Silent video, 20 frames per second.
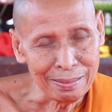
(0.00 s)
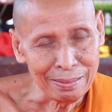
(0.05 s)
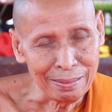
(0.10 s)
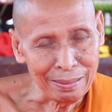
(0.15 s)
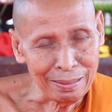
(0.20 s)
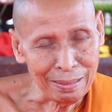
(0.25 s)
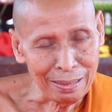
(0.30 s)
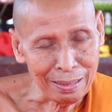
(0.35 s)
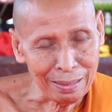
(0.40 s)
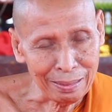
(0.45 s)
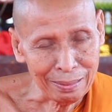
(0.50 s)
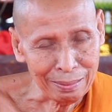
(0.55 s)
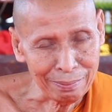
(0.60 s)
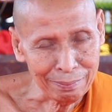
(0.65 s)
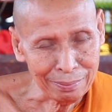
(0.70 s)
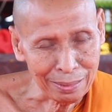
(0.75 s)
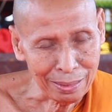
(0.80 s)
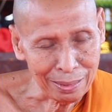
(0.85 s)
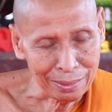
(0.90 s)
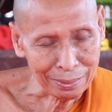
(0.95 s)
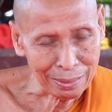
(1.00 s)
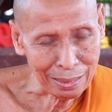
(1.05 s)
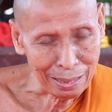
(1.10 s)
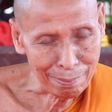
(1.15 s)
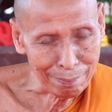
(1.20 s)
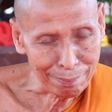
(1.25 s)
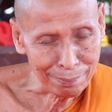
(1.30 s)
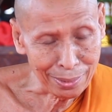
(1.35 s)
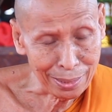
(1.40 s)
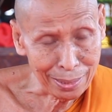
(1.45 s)
ในทางของทางธร
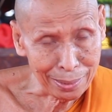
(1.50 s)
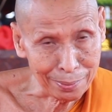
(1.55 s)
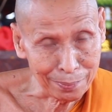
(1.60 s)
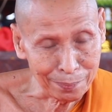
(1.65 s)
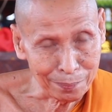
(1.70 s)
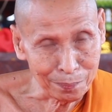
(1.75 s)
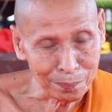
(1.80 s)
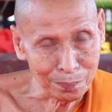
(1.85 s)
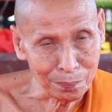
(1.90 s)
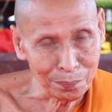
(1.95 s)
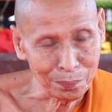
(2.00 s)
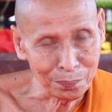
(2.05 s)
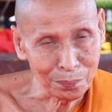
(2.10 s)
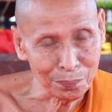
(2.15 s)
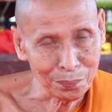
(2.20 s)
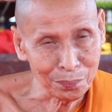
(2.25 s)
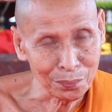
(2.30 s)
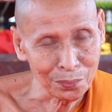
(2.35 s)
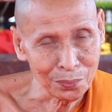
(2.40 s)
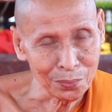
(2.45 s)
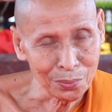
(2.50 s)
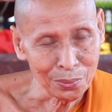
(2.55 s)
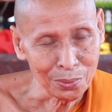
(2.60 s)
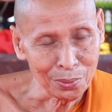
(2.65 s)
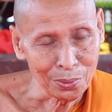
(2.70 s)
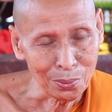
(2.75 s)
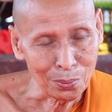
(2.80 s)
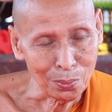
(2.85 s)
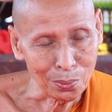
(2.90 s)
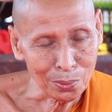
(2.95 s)
รมนั้น
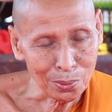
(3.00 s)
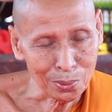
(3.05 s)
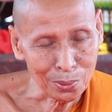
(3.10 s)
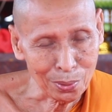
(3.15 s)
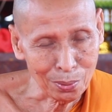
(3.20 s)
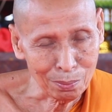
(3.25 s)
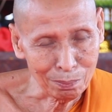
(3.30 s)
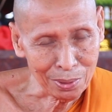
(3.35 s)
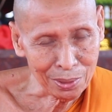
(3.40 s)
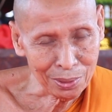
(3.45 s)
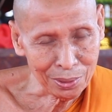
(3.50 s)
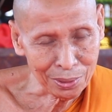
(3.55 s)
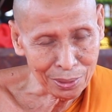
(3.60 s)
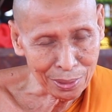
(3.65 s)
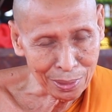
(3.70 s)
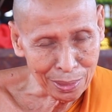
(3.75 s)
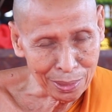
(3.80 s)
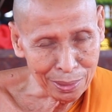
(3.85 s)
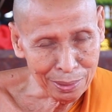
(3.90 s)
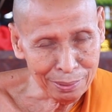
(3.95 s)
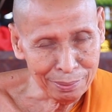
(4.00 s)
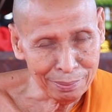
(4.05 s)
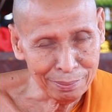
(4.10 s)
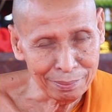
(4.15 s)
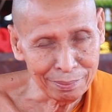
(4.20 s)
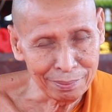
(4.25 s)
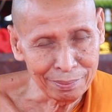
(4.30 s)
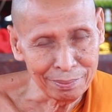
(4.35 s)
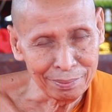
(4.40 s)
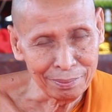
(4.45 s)
คนก็ต้องมีศีล
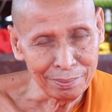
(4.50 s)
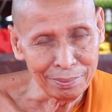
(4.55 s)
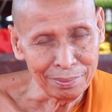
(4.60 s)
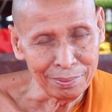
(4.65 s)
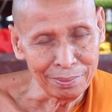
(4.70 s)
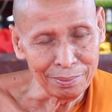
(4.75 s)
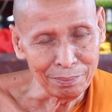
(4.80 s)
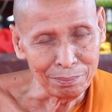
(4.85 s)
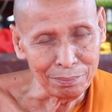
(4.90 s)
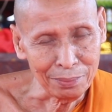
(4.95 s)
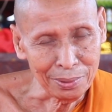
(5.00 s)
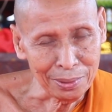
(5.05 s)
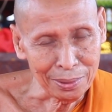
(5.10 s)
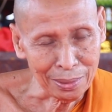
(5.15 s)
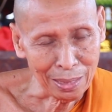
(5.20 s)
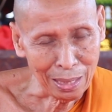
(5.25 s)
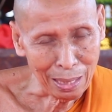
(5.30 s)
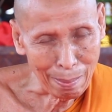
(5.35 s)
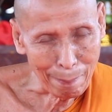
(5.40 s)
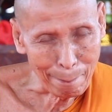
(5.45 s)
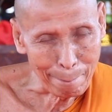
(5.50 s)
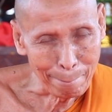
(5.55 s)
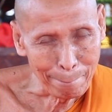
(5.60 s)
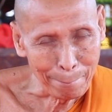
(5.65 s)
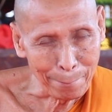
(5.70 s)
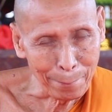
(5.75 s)
มีธรรม